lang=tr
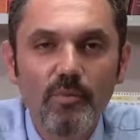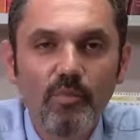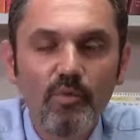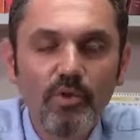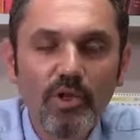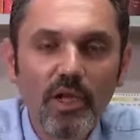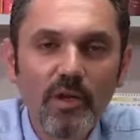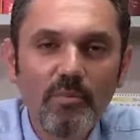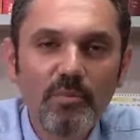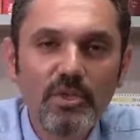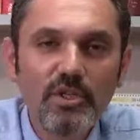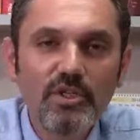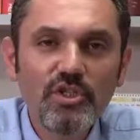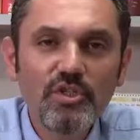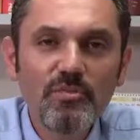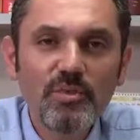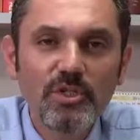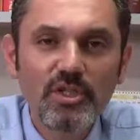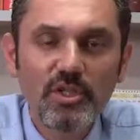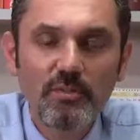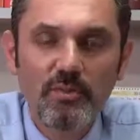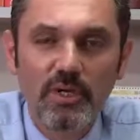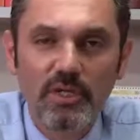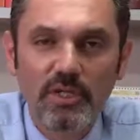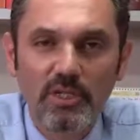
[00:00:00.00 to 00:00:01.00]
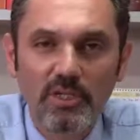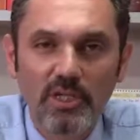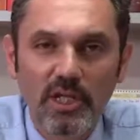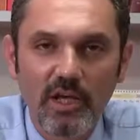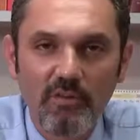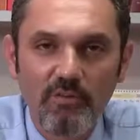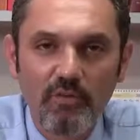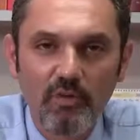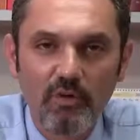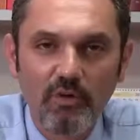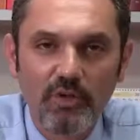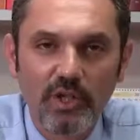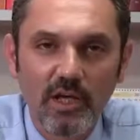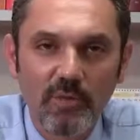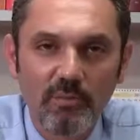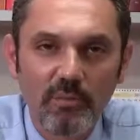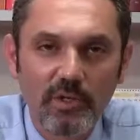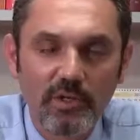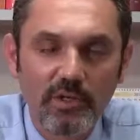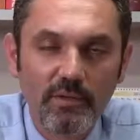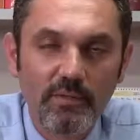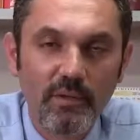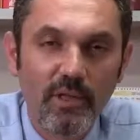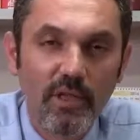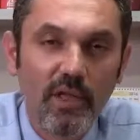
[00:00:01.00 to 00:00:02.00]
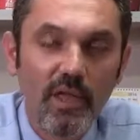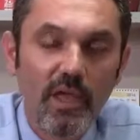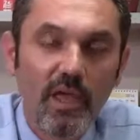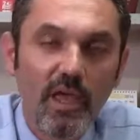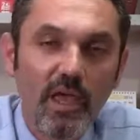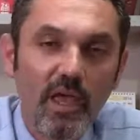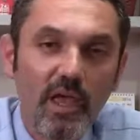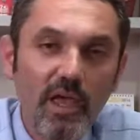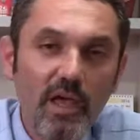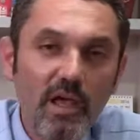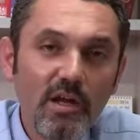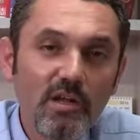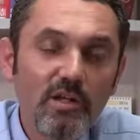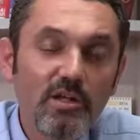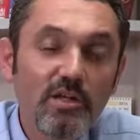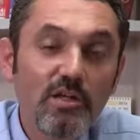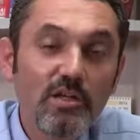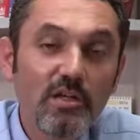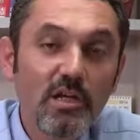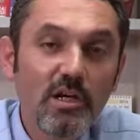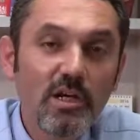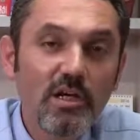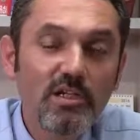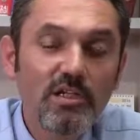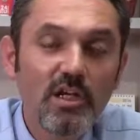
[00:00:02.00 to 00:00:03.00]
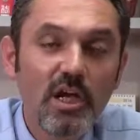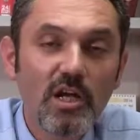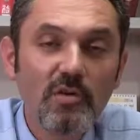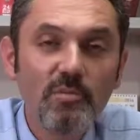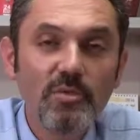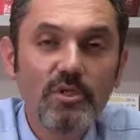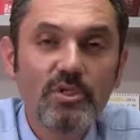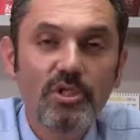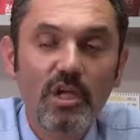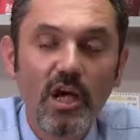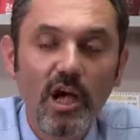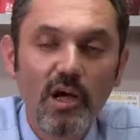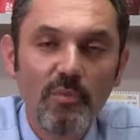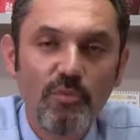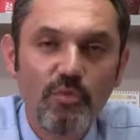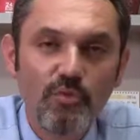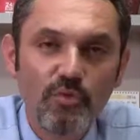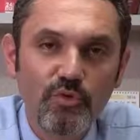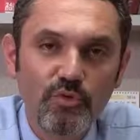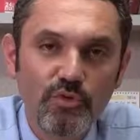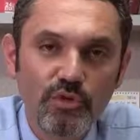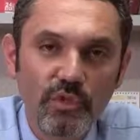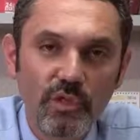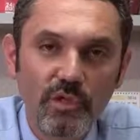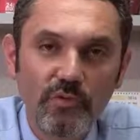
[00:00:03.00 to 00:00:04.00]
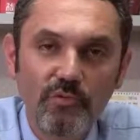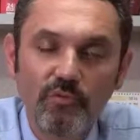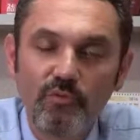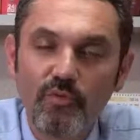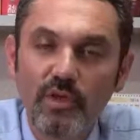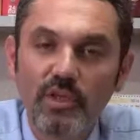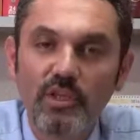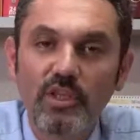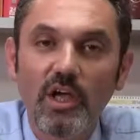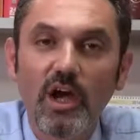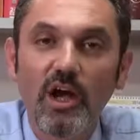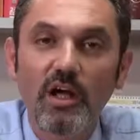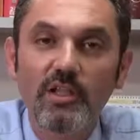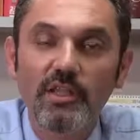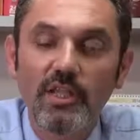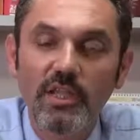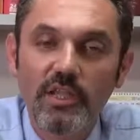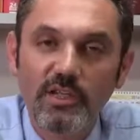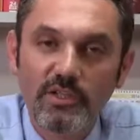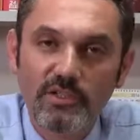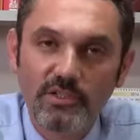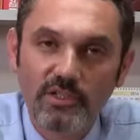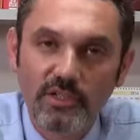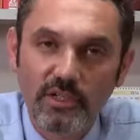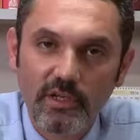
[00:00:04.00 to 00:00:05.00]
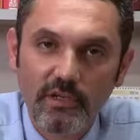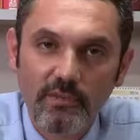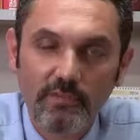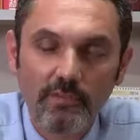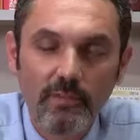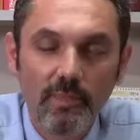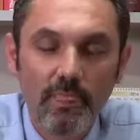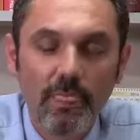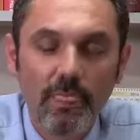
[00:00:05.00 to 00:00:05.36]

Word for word: Bunlar birinci basamak tedavi yöntemleri. Eğer kıkırdak hasarımız daha büyükse ve daha derinse